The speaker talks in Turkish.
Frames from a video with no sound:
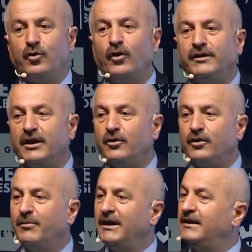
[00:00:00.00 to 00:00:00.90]
gönderiyor,
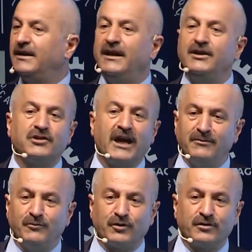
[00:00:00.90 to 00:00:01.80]
belediyeye hiç
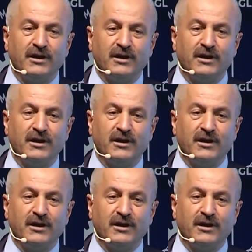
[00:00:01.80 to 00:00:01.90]
gelmiyor